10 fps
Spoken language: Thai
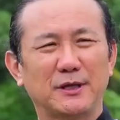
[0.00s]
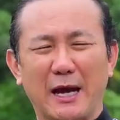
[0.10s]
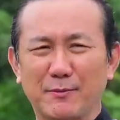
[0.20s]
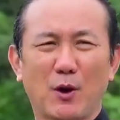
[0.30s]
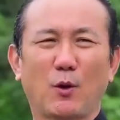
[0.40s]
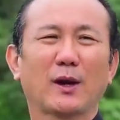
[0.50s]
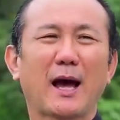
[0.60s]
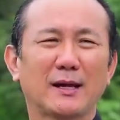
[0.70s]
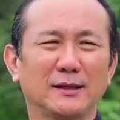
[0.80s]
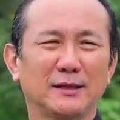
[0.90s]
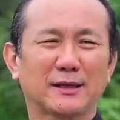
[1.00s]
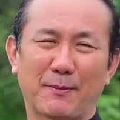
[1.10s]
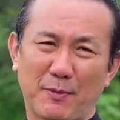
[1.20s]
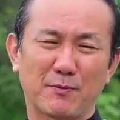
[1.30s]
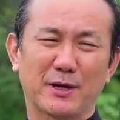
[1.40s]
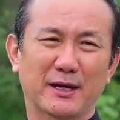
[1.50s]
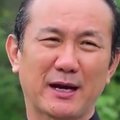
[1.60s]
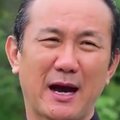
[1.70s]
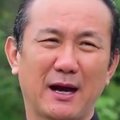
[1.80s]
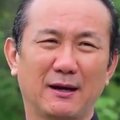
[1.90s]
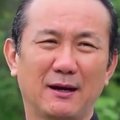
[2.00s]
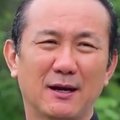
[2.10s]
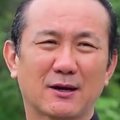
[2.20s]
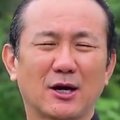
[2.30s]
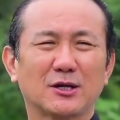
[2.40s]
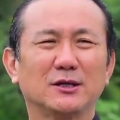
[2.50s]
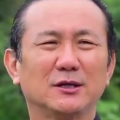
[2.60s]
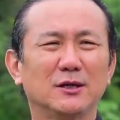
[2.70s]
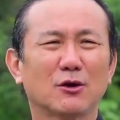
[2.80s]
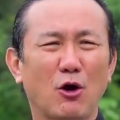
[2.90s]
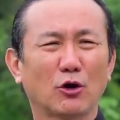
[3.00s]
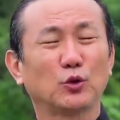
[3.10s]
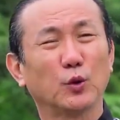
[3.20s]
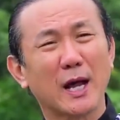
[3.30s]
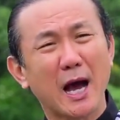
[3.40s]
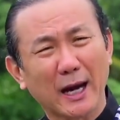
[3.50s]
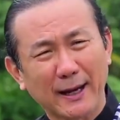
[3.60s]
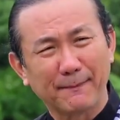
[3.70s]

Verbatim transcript: ใหญ่มโหฬารเลยกับอเมริกา ก็คือเรื่องของทูน่าค